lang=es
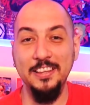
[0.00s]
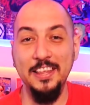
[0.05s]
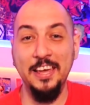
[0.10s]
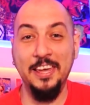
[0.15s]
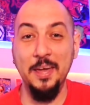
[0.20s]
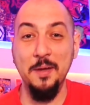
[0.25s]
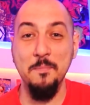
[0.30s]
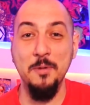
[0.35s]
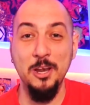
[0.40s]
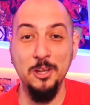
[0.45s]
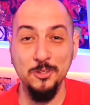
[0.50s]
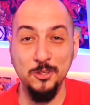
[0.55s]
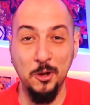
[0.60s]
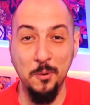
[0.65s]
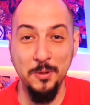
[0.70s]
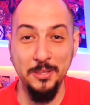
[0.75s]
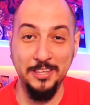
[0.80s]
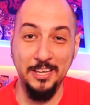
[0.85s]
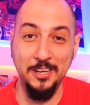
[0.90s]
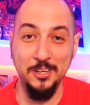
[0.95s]
déjenme en los
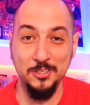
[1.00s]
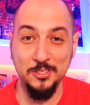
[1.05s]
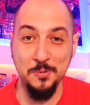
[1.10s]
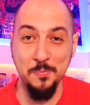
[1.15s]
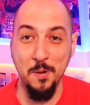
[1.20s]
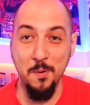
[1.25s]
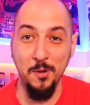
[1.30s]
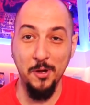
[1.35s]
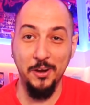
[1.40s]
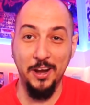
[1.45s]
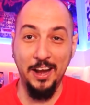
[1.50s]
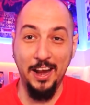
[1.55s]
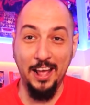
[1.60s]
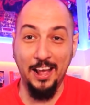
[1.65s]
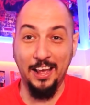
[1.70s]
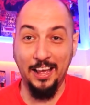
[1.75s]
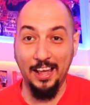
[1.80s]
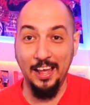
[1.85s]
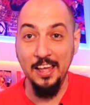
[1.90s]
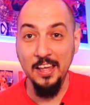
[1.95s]
comentarios si me veo
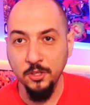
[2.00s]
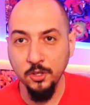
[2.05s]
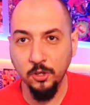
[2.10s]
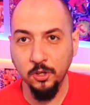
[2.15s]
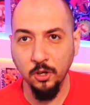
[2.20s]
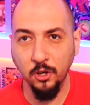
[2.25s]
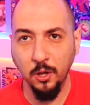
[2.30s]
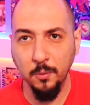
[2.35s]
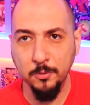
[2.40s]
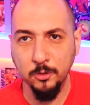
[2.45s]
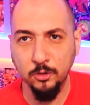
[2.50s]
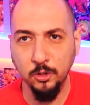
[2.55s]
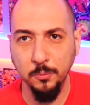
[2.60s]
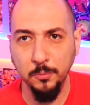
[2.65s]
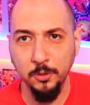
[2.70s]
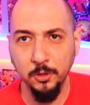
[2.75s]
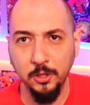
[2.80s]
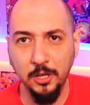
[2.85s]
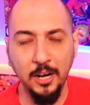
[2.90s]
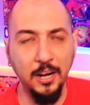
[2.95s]
naranja. Yo creo que me estoy
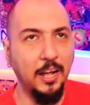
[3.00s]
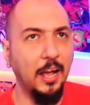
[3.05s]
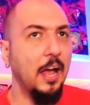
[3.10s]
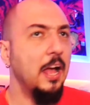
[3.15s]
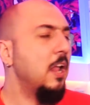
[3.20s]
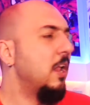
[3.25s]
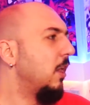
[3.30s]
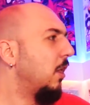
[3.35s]
viendo naranja.